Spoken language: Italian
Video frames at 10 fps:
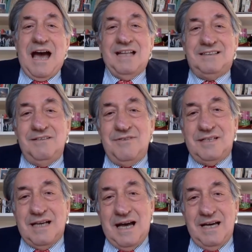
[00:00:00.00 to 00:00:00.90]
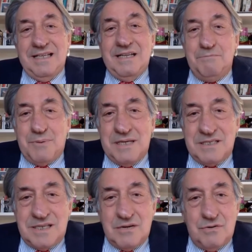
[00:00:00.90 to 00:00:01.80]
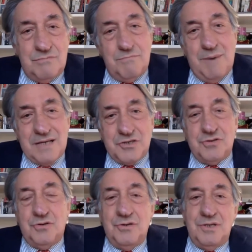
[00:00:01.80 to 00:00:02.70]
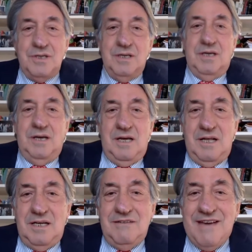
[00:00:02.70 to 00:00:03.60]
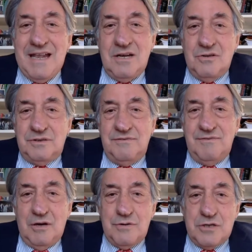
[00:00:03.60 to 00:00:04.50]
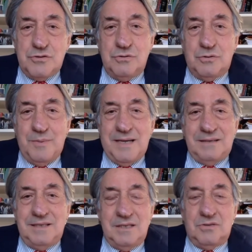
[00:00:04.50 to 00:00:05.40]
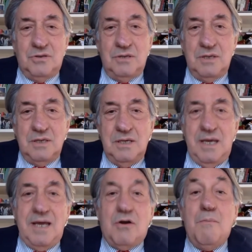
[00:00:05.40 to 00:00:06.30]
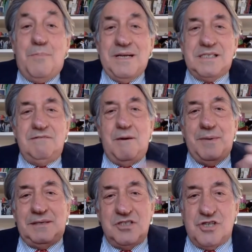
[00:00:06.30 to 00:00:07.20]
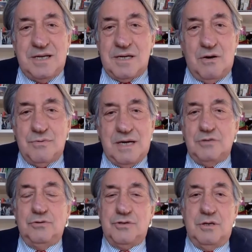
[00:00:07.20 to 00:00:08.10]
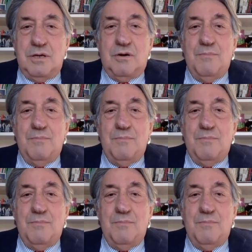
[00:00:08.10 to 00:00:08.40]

attività in imprese con un basso eh, livello di valore aggiunto per addetto e complessivamente genera una riduzione di,